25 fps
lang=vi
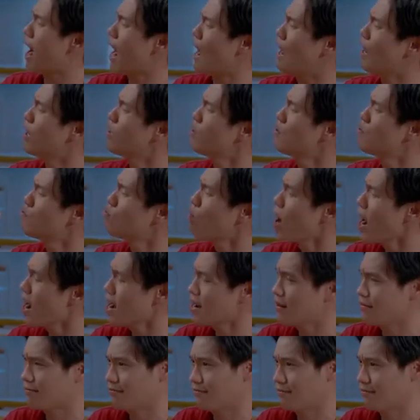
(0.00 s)
bà hư
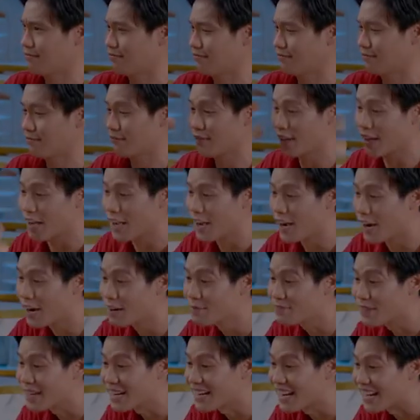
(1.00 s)
quá
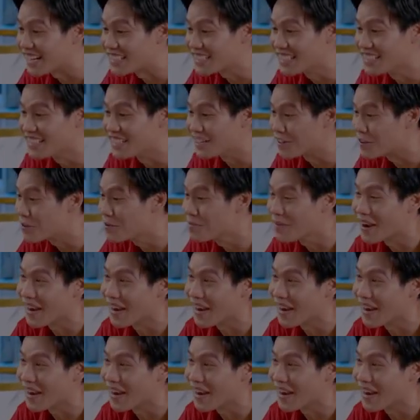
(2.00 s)
hôm nay là sinh nhật của